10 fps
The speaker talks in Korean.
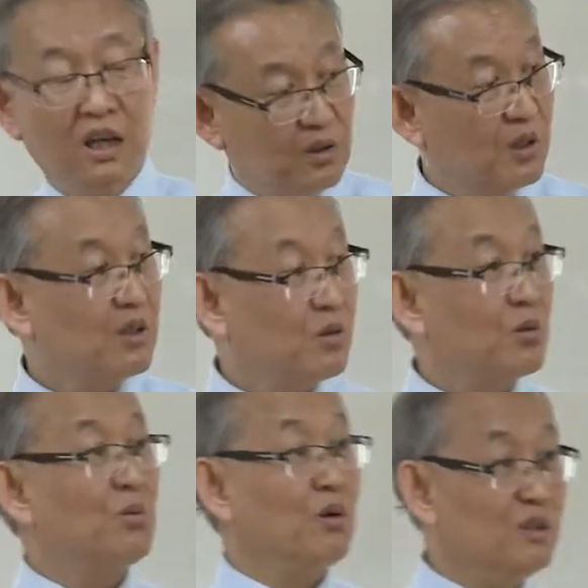에듀케이션
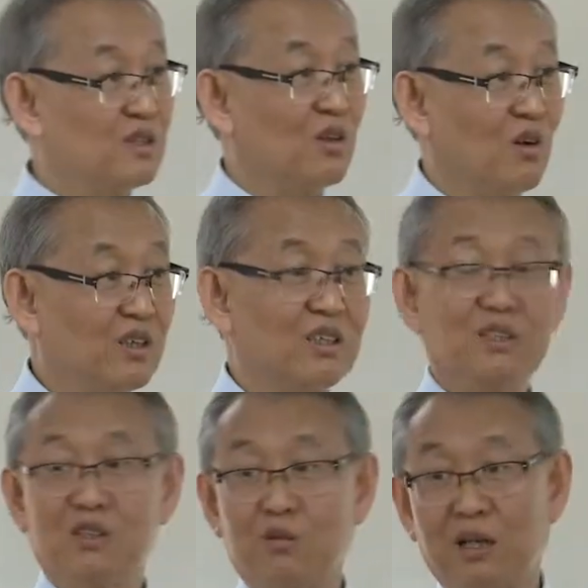3.0
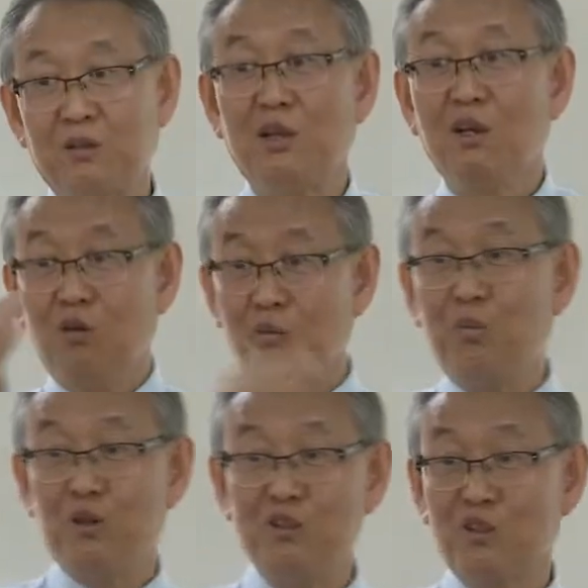이거는 여러분 알죠.
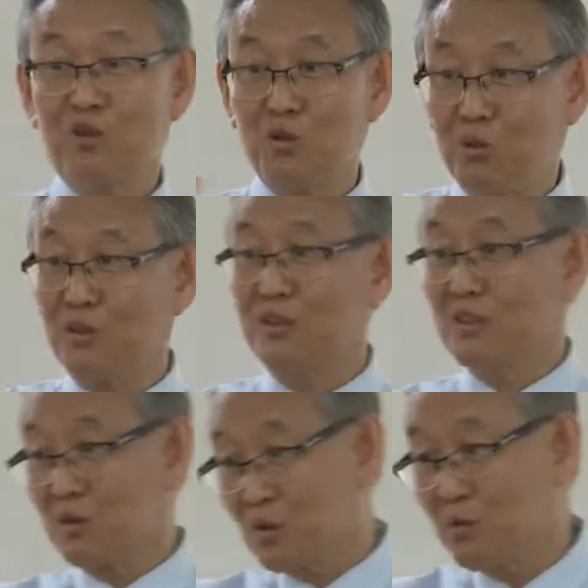1.0,
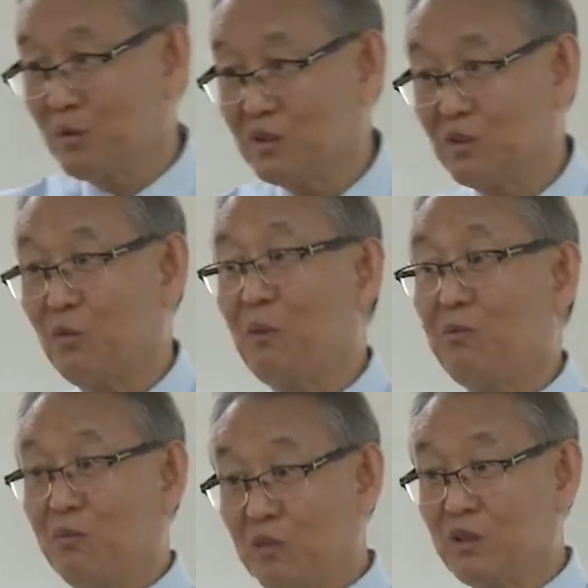2.0, 3.0
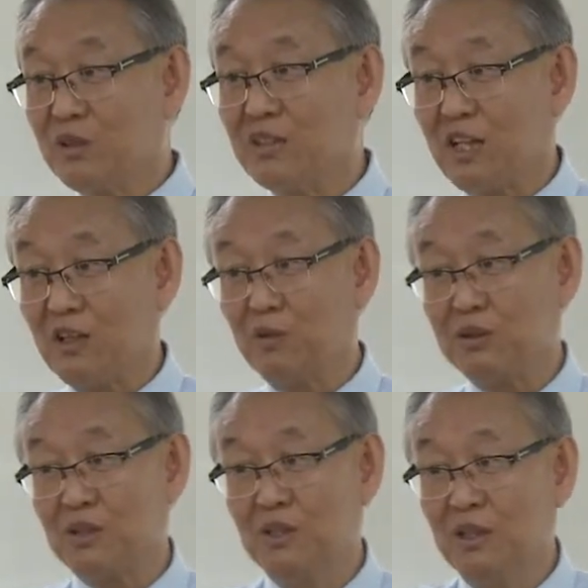웹뭐 그런
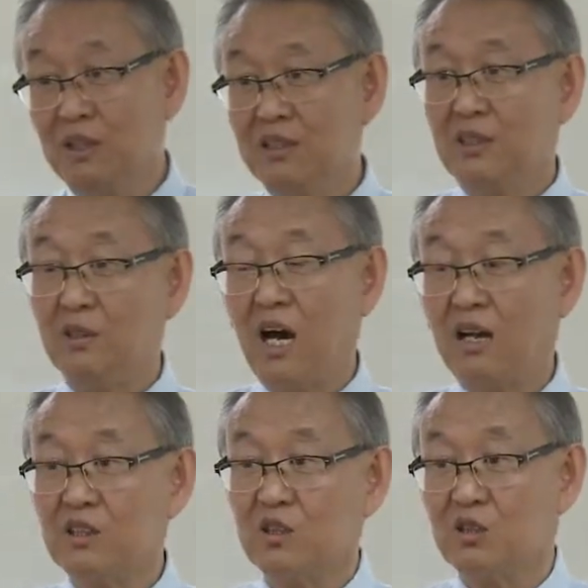개념에서 이제
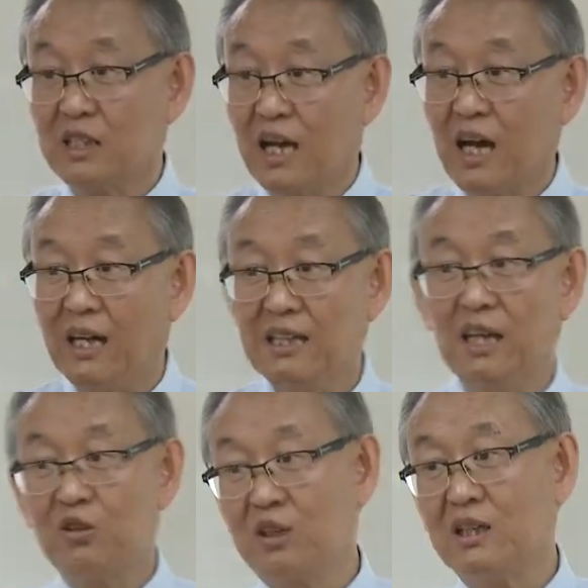한 것이고 제가 이
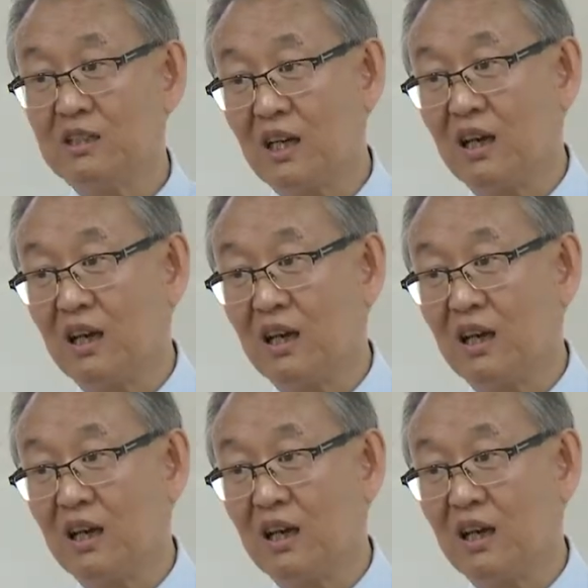에듀케이션